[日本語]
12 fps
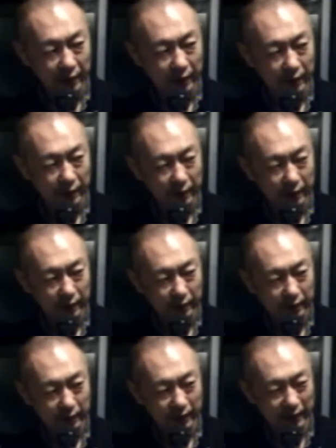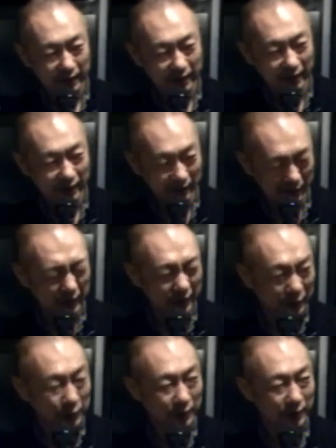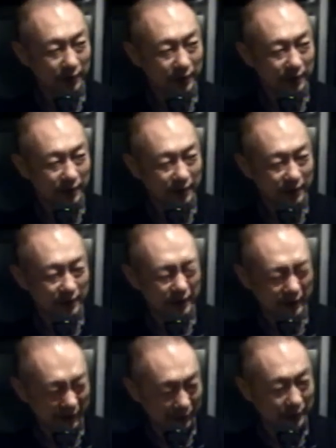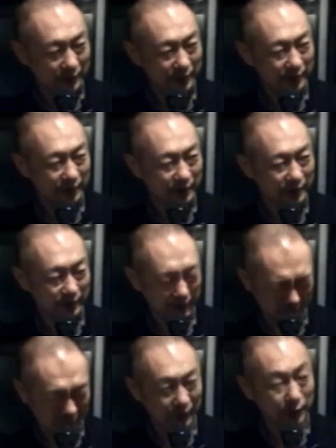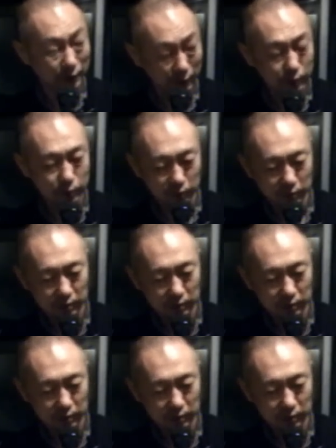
るの誰なんですかって今駒田社長にね聞いたら、い